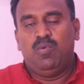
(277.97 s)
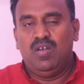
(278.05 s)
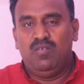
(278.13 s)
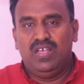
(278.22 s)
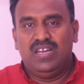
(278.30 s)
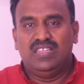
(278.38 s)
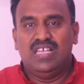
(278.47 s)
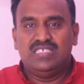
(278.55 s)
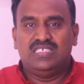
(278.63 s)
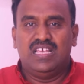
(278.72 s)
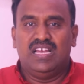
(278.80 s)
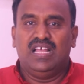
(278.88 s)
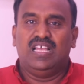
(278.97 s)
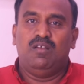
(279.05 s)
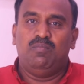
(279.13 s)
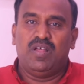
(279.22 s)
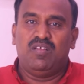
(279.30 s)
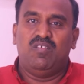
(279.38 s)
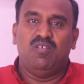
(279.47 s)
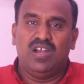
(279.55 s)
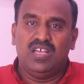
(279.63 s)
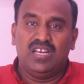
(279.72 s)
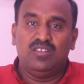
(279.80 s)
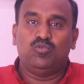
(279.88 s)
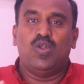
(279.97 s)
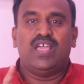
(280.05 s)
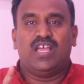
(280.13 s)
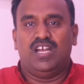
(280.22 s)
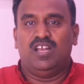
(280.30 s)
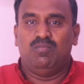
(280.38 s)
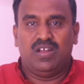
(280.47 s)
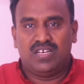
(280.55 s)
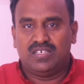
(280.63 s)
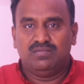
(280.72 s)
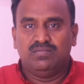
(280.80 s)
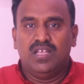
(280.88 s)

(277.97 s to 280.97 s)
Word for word: பல்வேறு தேசிய இனங்கள் பரவி வாழுகிற கண்டம்னர்